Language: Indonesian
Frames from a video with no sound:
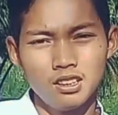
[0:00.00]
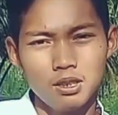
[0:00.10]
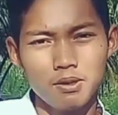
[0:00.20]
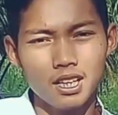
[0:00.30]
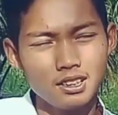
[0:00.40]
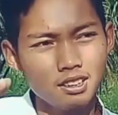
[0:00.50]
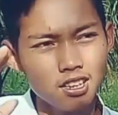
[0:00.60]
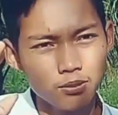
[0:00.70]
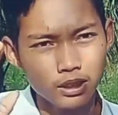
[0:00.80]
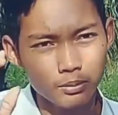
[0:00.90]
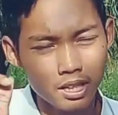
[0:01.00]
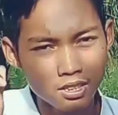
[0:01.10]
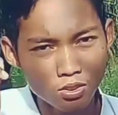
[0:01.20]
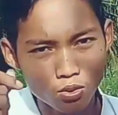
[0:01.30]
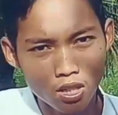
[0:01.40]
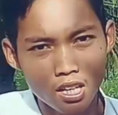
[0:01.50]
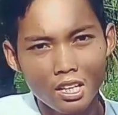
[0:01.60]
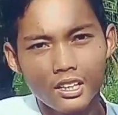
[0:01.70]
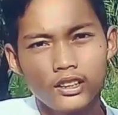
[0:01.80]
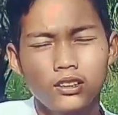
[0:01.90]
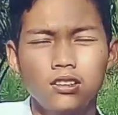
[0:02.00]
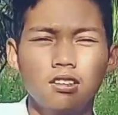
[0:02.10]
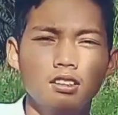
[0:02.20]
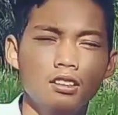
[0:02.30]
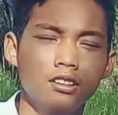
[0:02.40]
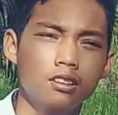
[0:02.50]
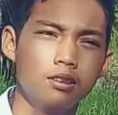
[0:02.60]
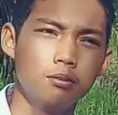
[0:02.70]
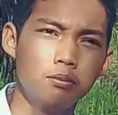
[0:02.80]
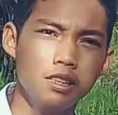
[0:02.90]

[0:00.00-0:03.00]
terima kasih ya teman-teman sudah Eh,